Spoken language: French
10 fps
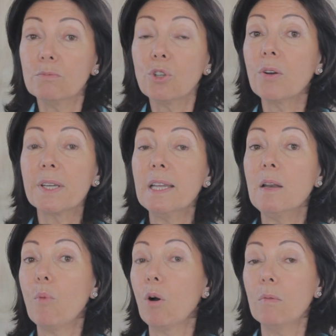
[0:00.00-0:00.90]

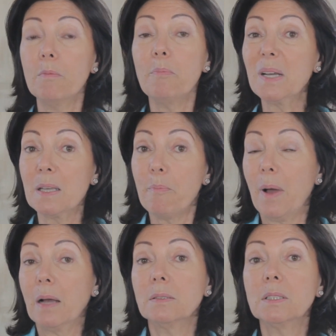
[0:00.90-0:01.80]
tranquillement, pas à
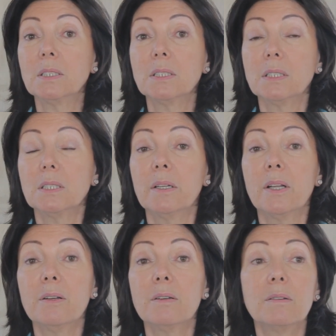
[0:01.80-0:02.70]
pas,
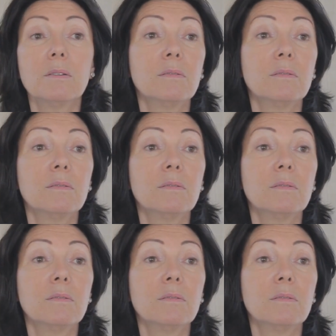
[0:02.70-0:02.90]
euh,